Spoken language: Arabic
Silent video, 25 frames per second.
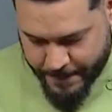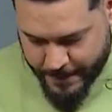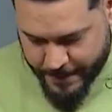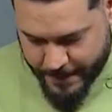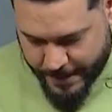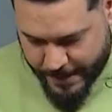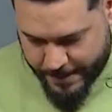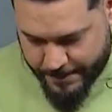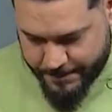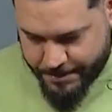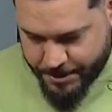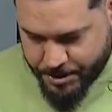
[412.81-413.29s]

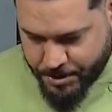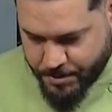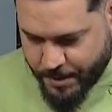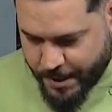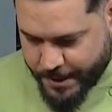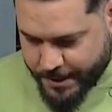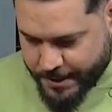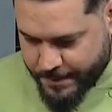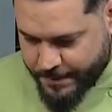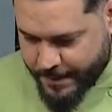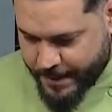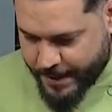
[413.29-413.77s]
هم بشويه
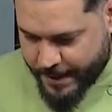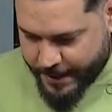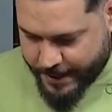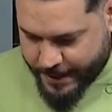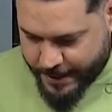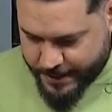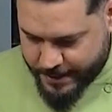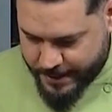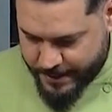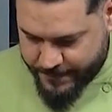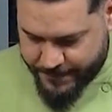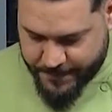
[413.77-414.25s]

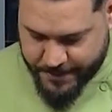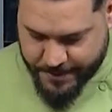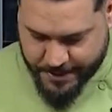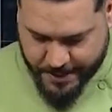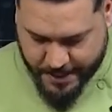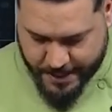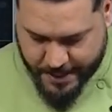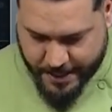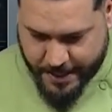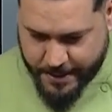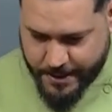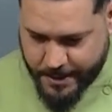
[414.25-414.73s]
بهارات
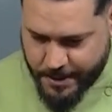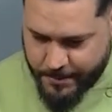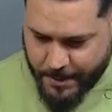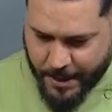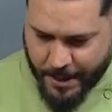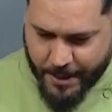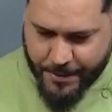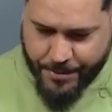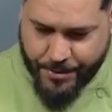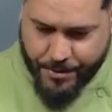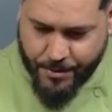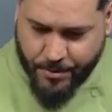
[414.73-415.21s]
نفسها هذه مع
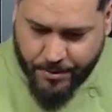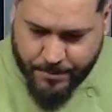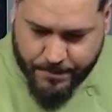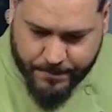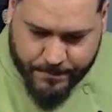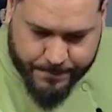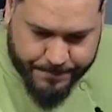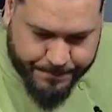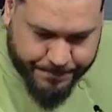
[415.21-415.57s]
الثوم